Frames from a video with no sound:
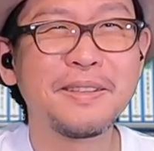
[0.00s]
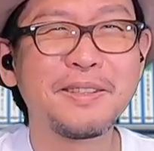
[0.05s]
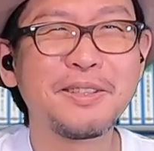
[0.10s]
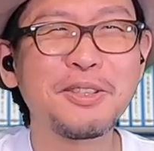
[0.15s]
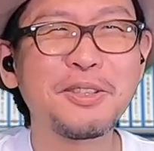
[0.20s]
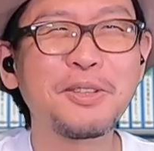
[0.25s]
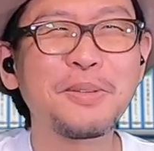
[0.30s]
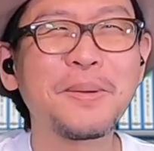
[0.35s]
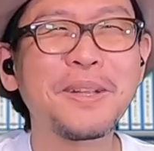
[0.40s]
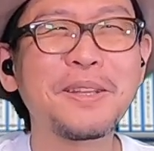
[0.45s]

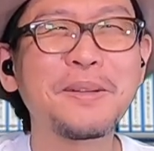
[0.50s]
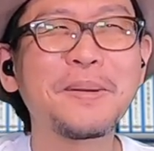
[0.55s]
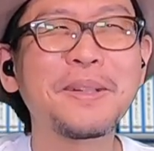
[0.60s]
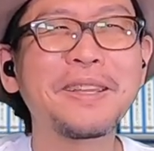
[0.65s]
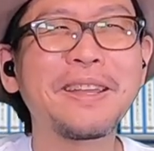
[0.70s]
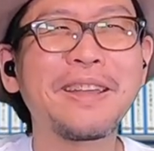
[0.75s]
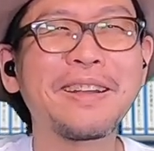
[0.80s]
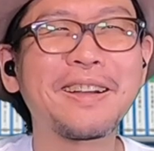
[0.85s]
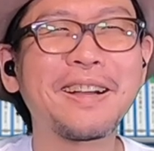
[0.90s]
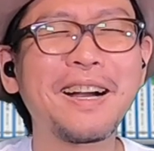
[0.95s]
ちょっと待って
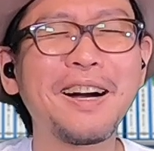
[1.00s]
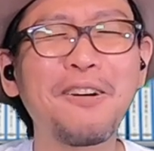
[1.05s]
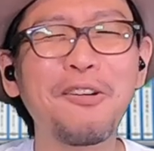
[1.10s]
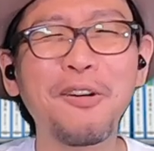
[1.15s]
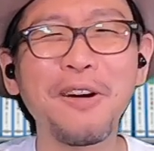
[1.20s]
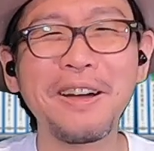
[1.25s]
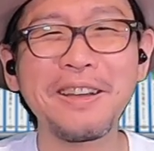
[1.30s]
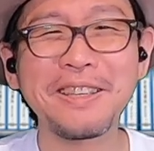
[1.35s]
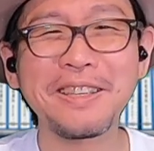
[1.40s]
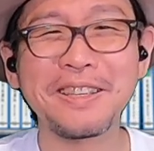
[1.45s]
待って、か
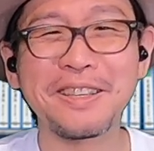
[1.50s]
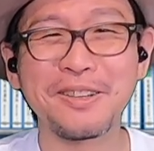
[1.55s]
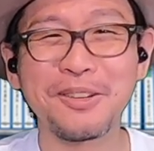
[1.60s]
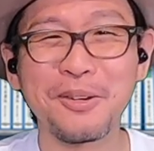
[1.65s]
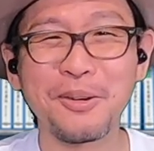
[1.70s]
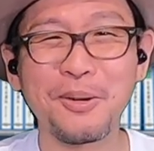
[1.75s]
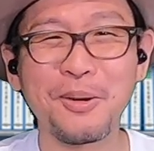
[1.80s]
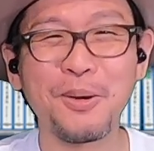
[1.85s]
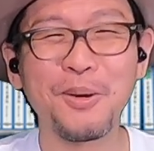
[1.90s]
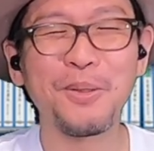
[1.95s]
わい
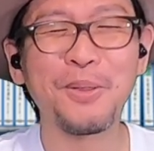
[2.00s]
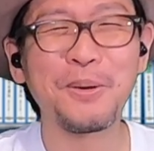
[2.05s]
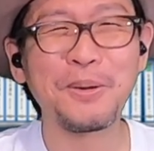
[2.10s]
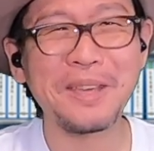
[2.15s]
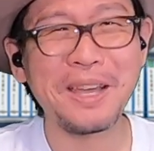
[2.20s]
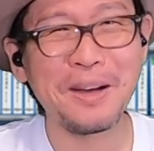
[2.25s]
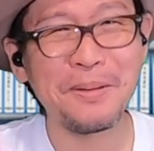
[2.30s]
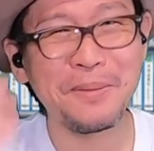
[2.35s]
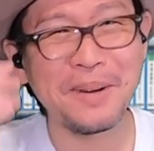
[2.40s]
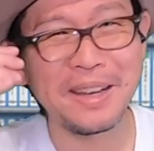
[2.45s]
い。この
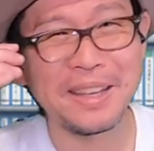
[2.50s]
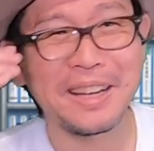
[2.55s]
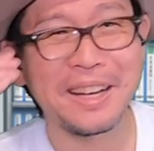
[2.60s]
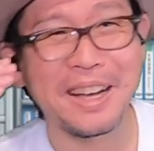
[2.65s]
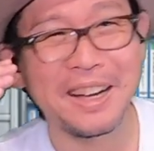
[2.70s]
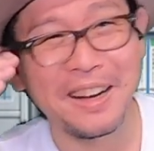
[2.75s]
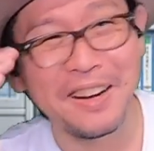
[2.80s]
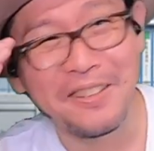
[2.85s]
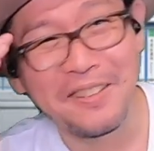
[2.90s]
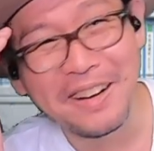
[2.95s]
病
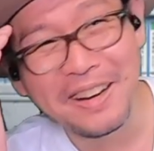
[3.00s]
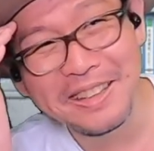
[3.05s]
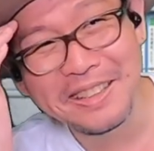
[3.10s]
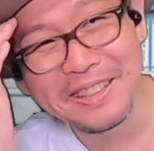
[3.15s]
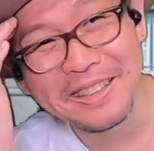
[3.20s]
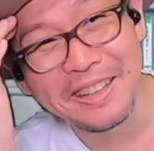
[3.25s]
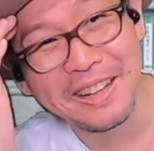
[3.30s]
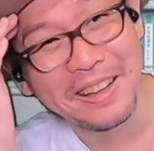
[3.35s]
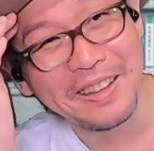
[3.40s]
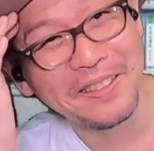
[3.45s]
がかわい
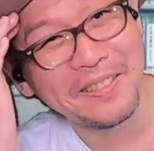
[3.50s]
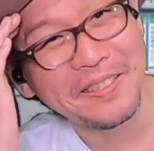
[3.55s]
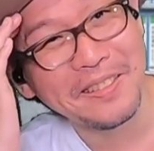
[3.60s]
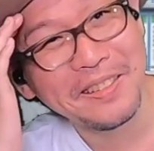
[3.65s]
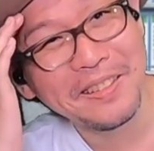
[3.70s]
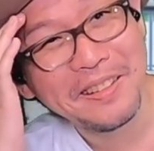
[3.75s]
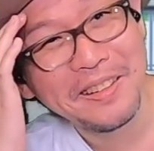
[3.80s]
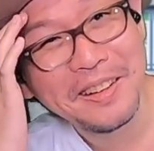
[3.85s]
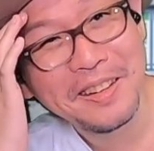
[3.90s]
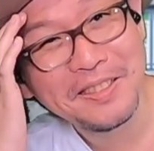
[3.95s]
いんだけど。
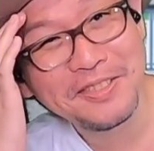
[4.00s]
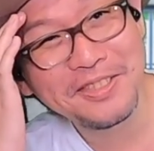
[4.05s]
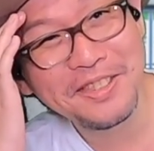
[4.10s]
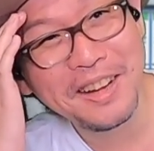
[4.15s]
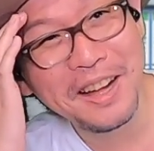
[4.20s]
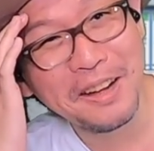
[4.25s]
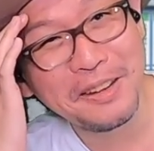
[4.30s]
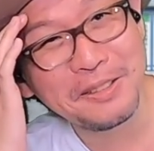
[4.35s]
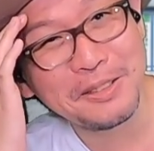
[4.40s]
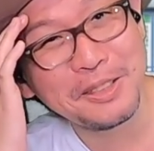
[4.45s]
不
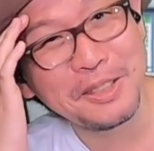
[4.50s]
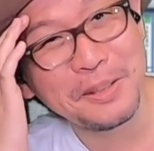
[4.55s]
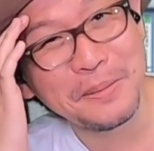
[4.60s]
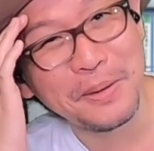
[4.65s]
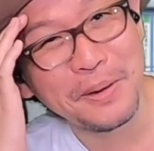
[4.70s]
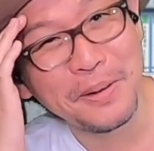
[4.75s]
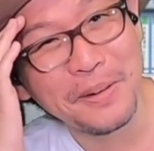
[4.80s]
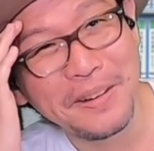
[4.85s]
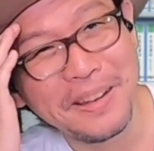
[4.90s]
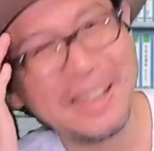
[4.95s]
覚に
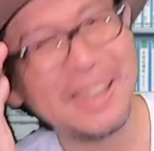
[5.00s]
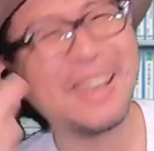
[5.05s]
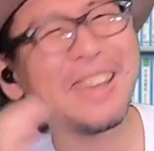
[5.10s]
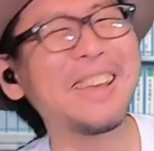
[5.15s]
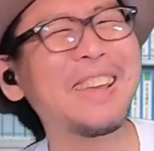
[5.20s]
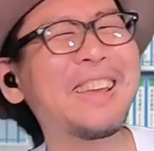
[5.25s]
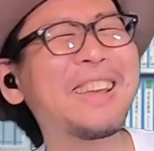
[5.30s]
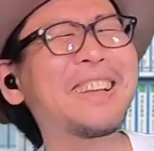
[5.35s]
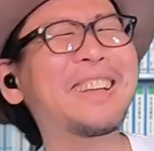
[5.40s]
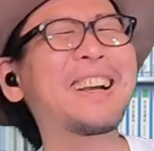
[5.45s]
も。
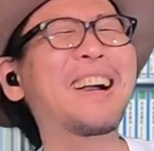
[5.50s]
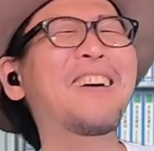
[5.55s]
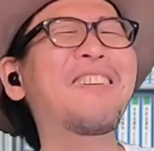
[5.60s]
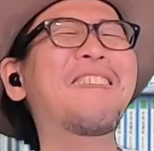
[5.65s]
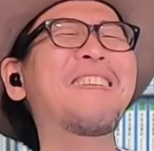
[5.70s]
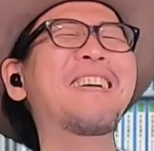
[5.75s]
え、か